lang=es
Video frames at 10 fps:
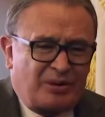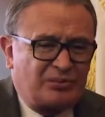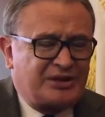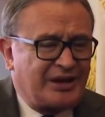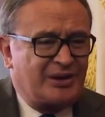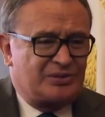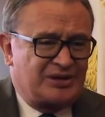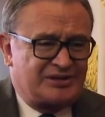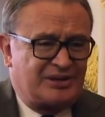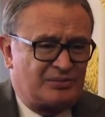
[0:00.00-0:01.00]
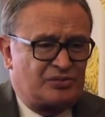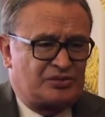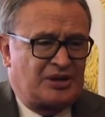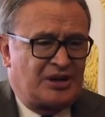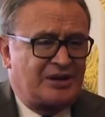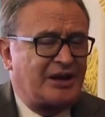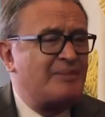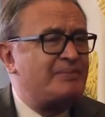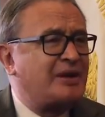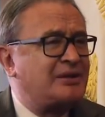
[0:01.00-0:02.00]
pregunta que nos hacemos
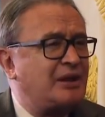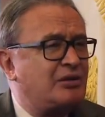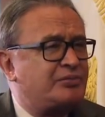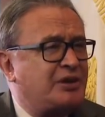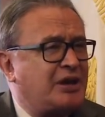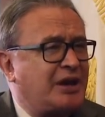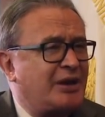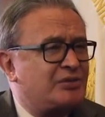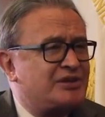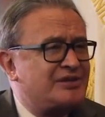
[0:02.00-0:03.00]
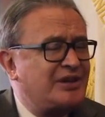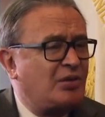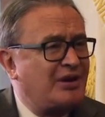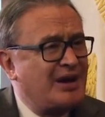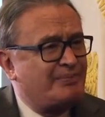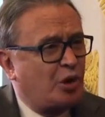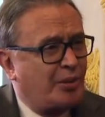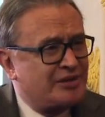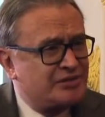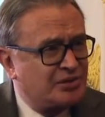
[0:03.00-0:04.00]
gran parte de los mexicanos es si con la
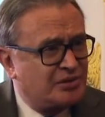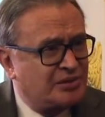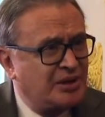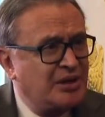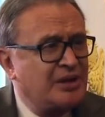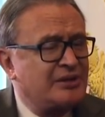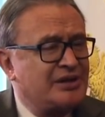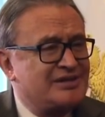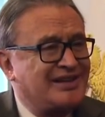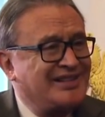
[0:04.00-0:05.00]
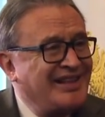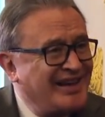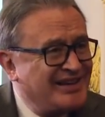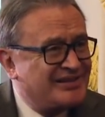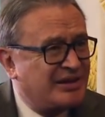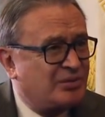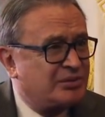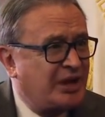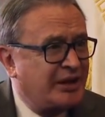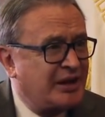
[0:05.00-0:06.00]
aprobación de estas leyes
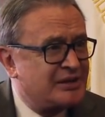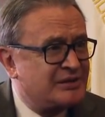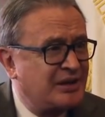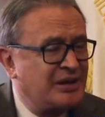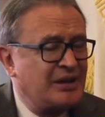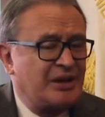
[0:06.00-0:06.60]
secundarias